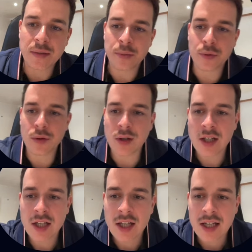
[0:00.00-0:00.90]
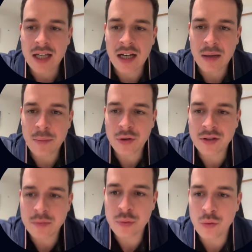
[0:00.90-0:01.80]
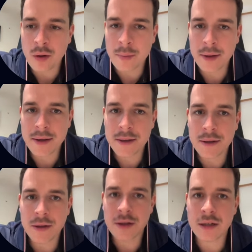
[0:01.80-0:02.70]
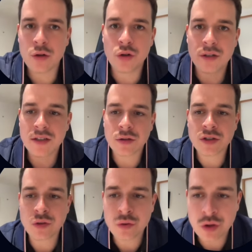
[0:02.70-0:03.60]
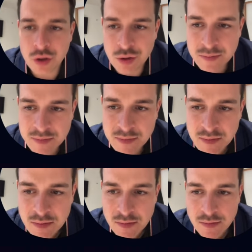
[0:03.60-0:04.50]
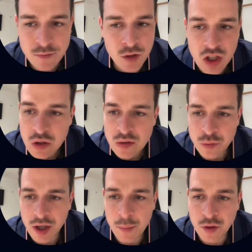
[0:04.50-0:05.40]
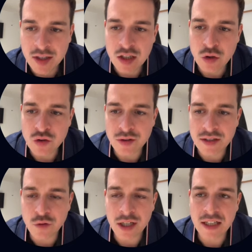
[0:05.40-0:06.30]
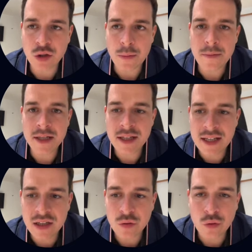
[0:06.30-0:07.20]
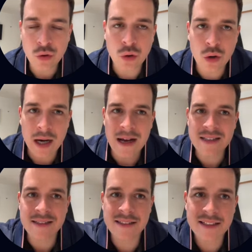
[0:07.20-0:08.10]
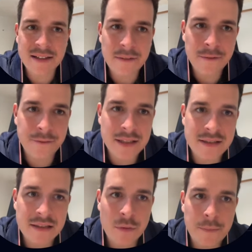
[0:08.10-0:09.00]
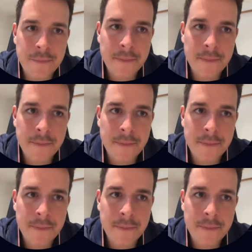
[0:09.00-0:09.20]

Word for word: peut euh, rapporter, pourquoi pas, euh, lors de la sortie du token, ça pourrait rapporter quelques centaines, voire quelques milliers d'euros assez facilement.